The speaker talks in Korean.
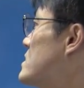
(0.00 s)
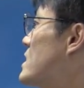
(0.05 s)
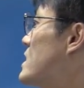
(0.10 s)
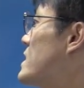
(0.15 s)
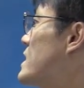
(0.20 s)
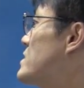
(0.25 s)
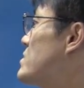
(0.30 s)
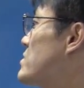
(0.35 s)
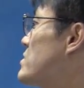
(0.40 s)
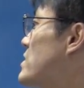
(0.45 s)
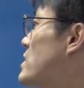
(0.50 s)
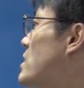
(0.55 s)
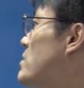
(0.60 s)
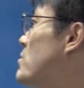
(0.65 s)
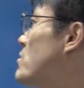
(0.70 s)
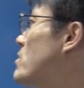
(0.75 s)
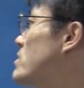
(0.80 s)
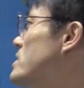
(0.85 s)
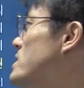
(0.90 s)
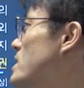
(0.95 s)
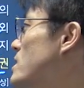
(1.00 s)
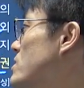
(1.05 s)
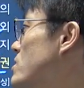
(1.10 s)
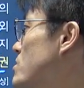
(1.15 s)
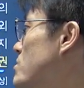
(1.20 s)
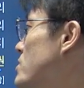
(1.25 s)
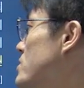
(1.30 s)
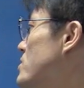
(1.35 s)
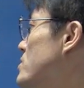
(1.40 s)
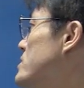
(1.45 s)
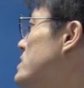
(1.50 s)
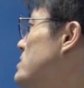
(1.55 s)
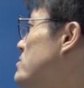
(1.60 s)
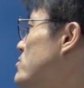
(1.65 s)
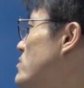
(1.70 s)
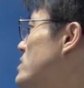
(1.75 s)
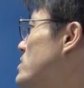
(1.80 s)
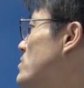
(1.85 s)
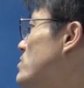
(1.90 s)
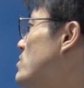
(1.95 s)
이제 예정된 기본권 제한을 넘어서 이제
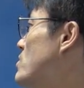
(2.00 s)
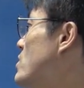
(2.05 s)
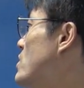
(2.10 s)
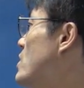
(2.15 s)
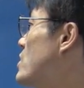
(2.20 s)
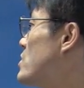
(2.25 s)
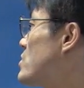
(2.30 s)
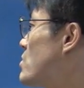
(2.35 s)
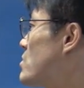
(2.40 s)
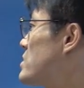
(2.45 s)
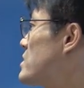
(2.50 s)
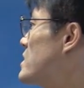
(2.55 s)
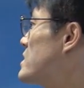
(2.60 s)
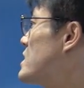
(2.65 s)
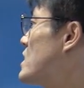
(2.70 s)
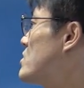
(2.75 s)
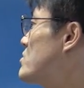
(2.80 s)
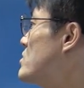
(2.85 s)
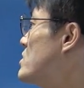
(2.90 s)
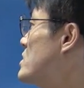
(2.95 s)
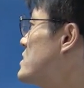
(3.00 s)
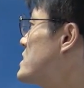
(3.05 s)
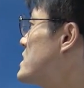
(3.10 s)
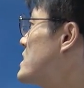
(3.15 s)
부가적으로 통신 자유를